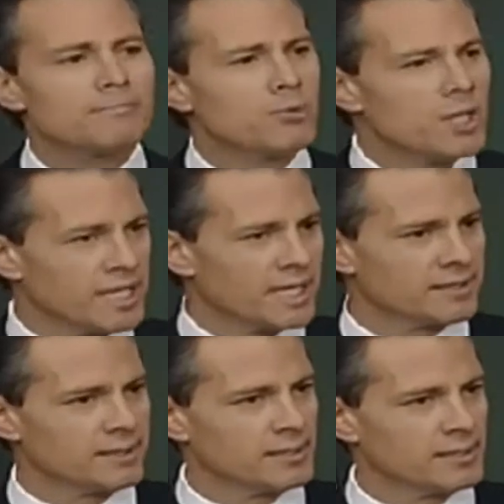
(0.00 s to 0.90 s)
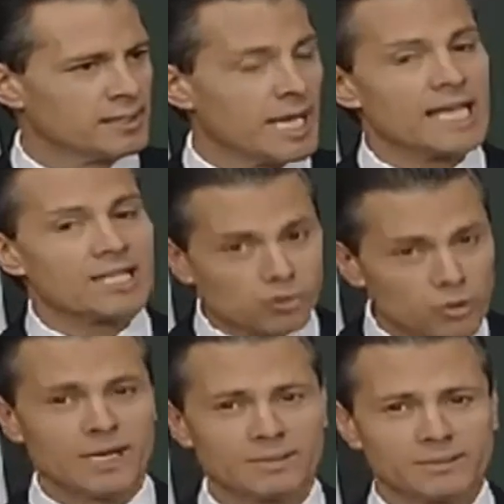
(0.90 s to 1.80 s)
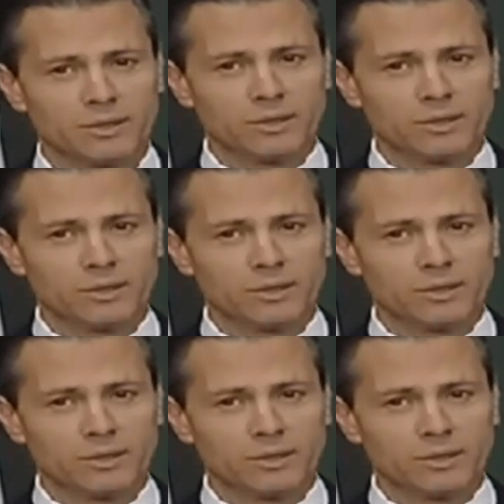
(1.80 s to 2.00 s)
y la impunidad. En suma,